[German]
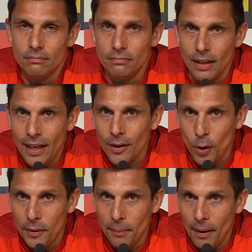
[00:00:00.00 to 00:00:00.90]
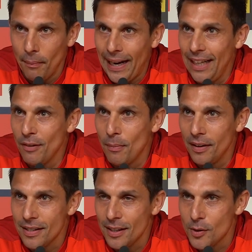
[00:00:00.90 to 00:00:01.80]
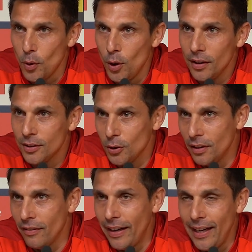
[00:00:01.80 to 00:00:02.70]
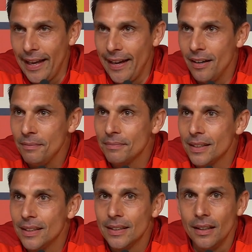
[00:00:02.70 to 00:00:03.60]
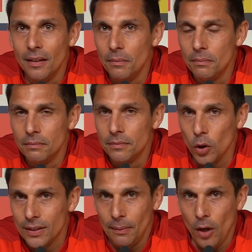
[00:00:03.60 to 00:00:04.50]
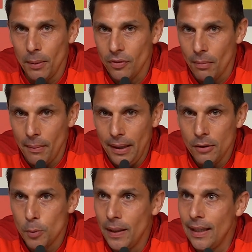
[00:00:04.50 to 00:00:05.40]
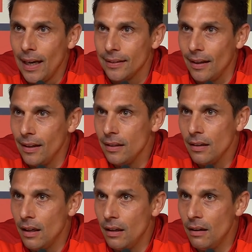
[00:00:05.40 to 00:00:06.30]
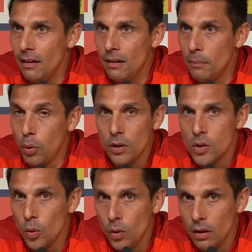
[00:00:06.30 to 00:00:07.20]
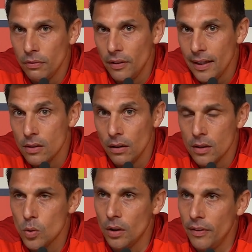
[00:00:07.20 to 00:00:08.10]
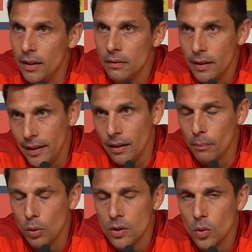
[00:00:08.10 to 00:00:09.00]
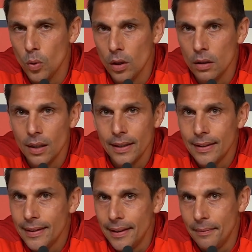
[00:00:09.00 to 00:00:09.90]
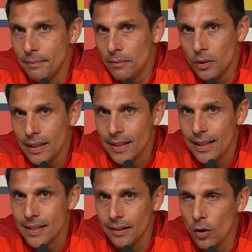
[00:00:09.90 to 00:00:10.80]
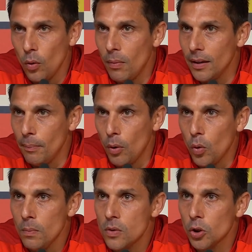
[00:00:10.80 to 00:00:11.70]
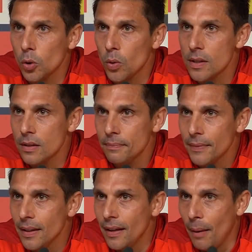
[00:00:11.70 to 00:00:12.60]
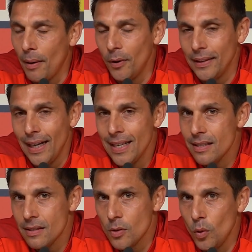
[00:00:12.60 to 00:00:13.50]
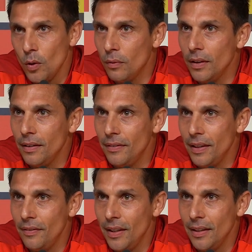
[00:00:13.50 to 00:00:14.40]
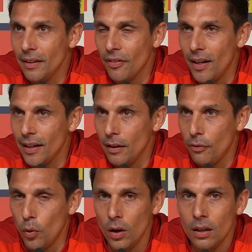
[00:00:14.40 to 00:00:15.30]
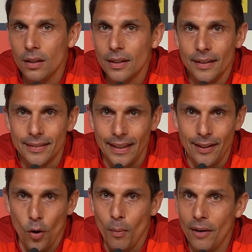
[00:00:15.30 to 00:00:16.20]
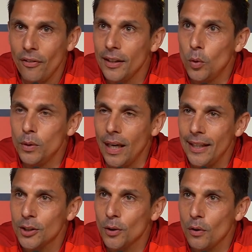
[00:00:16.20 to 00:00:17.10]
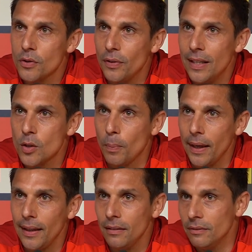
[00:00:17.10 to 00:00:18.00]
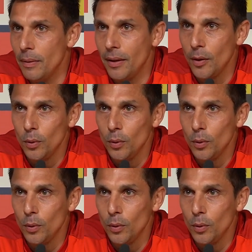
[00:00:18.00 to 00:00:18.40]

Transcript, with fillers: Naja, könnte man meinen, wenn man das jetzt so hört, ist schon eine Weile her. Ähm, trotzdem glaube ich, war beim Hinspiel nah dran, äh, einen Punkt zu holen, vielleicht sogar zu gewinnen, eher einen Punkt zu holen. Ähm, und jetzt geht es halt darum, mal den Bock umzustoßen. Aber auch da ist es so, wie, wie, wie in der Frage davor, es geht darum, einfach eine gute Leistung aufs Feld zu bringen. Und wenn wir eine